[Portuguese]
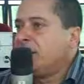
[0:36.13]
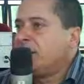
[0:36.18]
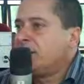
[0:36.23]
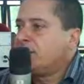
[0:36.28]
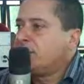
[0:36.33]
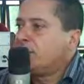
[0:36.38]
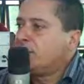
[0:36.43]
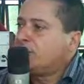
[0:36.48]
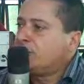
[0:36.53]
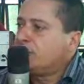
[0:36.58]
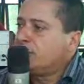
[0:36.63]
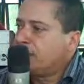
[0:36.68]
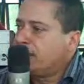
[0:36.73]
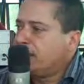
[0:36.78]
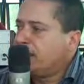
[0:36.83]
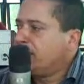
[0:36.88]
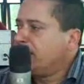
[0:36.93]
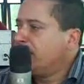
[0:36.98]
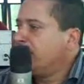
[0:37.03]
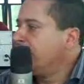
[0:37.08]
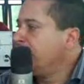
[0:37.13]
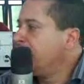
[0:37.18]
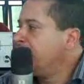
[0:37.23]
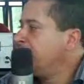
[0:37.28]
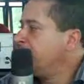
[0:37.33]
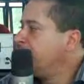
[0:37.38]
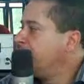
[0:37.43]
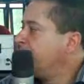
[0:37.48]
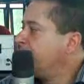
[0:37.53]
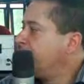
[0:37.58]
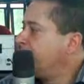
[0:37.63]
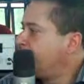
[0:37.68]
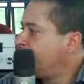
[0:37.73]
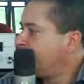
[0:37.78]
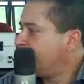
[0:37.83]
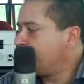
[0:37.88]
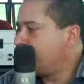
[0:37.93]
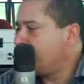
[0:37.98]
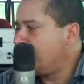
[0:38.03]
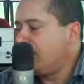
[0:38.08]
Então o container ele é
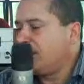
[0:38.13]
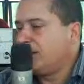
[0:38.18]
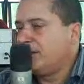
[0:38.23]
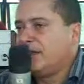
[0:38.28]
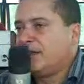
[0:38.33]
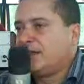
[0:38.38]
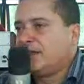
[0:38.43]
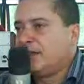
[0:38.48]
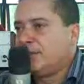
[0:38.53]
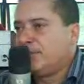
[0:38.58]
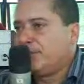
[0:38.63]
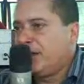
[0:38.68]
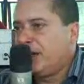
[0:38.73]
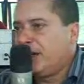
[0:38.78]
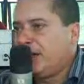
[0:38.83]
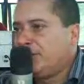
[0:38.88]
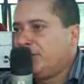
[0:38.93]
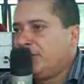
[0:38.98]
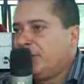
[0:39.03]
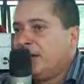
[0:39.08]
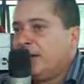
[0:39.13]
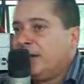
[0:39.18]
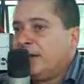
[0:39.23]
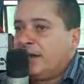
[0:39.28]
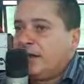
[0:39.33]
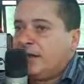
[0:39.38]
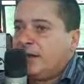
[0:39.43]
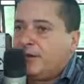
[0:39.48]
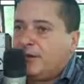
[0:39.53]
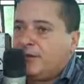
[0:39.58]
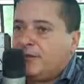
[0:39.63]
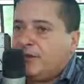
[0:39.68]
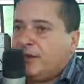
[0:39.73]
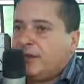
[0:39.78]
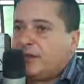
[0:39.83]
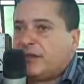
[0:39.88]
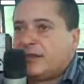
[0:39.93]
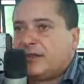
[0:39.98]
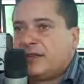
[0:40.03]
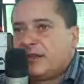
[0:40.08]
fechado, ele é tampado,
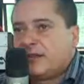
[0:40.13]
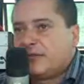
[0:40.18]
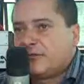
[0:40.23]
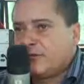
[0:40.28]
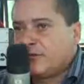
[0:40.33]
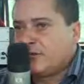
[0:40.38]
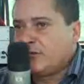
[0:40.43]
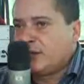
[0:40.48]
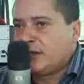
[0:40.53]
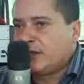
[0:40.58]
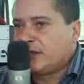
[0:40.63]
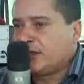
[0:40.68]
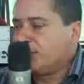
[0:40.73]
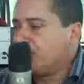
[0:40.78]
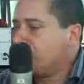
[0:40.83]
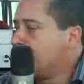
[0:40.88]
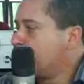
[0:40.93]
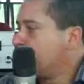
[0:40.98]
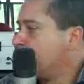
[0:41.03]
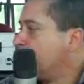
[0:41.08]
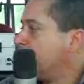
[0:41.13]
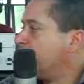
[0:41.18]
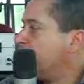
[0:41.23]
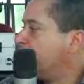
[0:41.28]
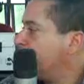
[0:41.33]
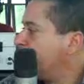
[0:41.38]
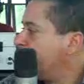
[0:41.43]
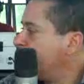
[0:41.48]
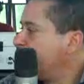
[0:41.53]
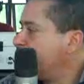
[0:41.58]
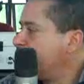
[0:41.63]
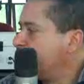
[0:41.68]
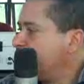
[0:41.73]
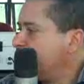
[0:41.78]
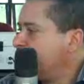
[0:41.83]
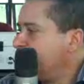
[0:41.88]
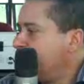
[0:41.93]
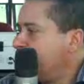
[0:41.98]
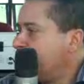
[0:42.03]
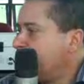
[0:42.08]
evita até com ação de chuva, enche
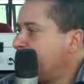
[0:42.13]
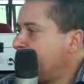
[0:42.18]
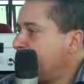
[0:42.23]
de água.